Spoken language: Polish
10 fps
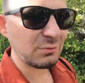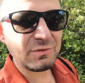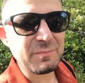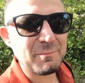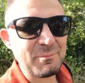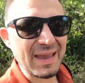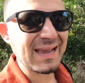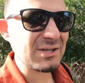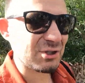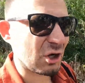Jak się mówi
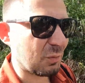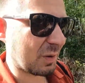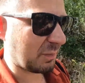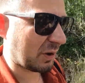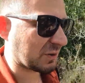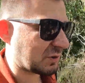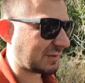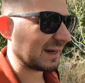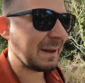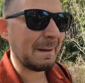banjo po
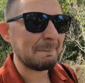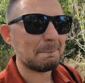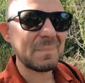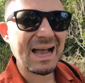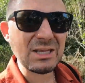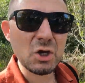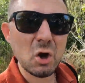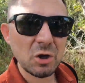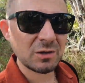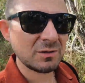polsku? Tak banjo?